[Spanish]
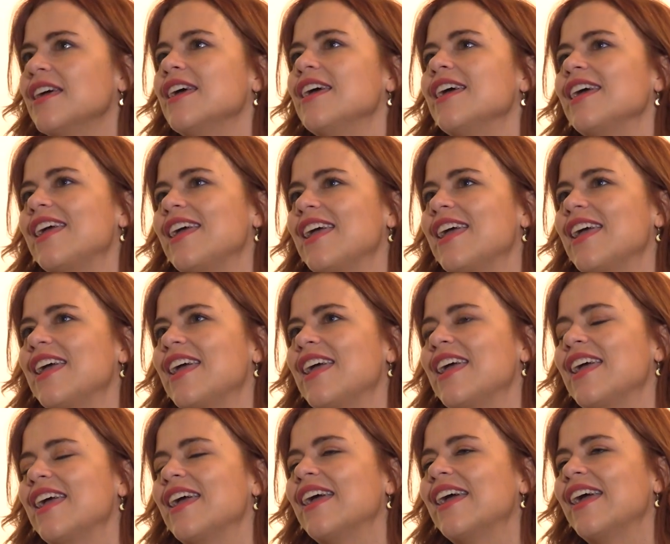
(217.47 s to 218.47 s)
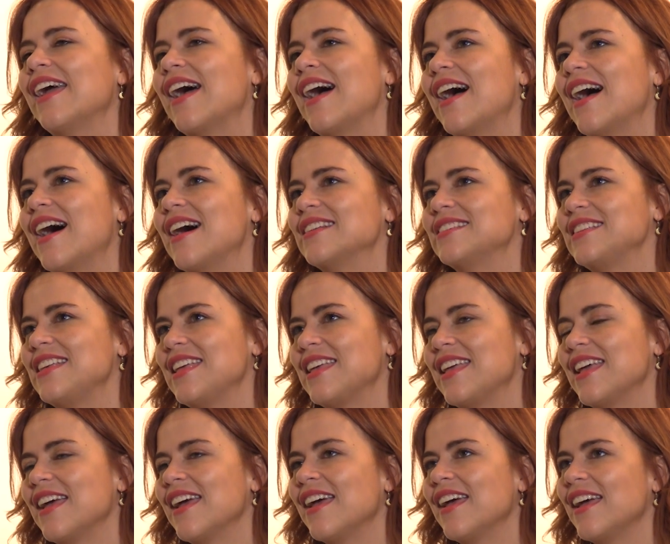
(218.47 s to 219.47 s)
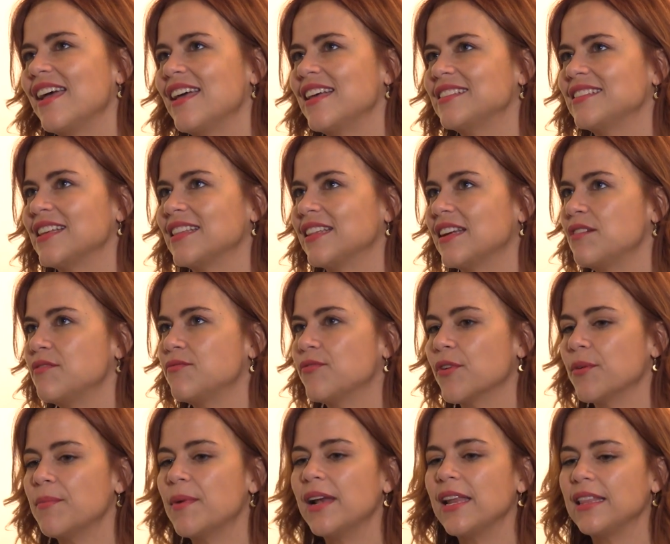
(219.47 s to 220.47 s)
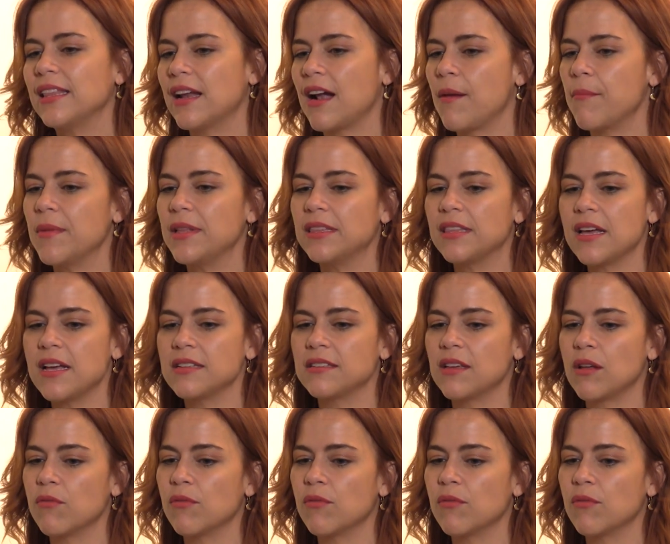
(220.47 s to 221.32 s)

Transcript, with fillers: eh, así que eh, se transforma literalmente de ser un